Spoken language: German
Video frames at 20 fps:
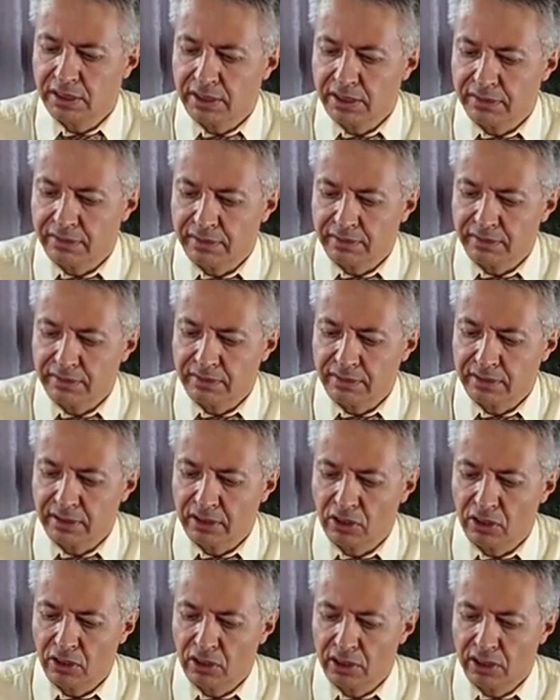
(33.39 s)
Es ist
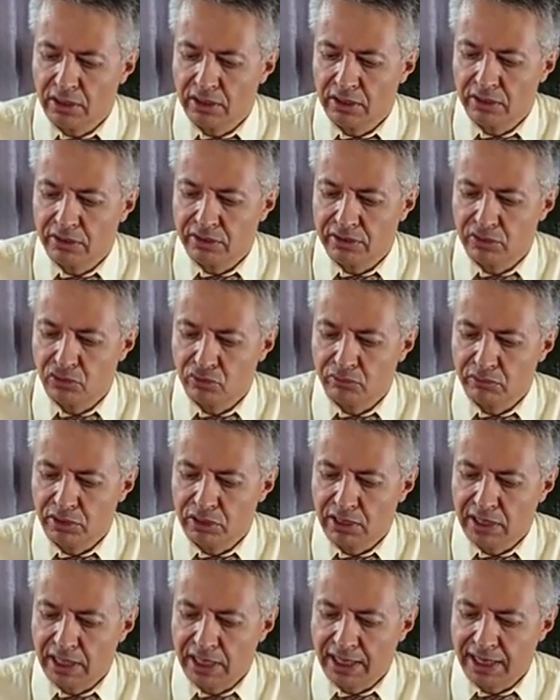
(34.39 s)
die
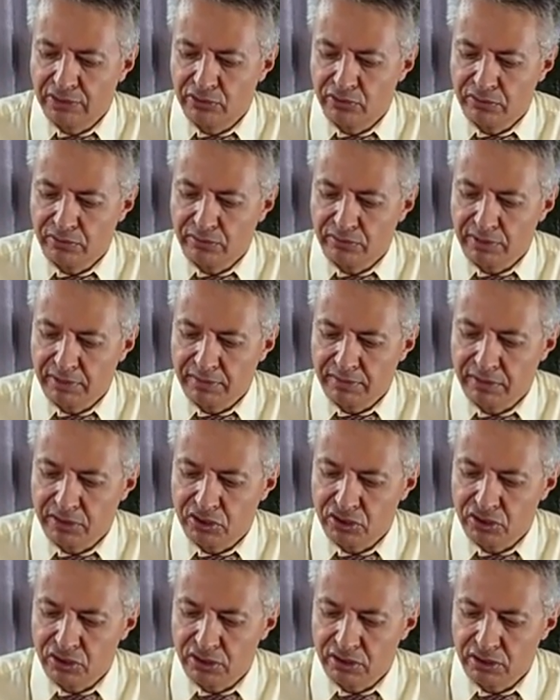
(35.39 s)
Nummer
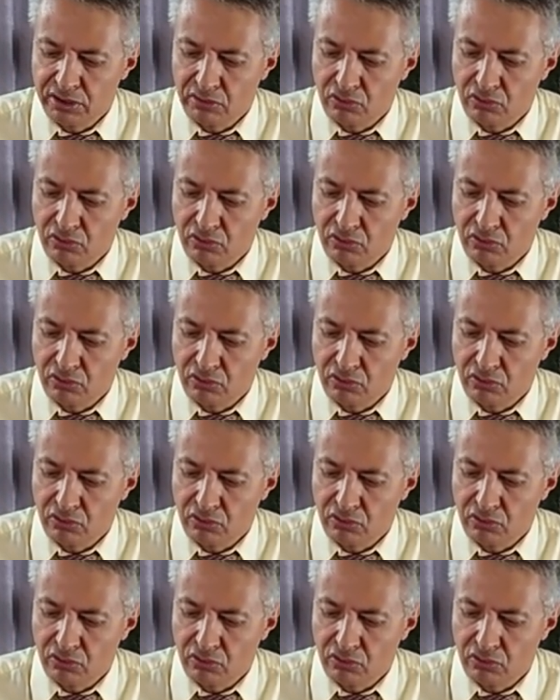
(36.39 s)
21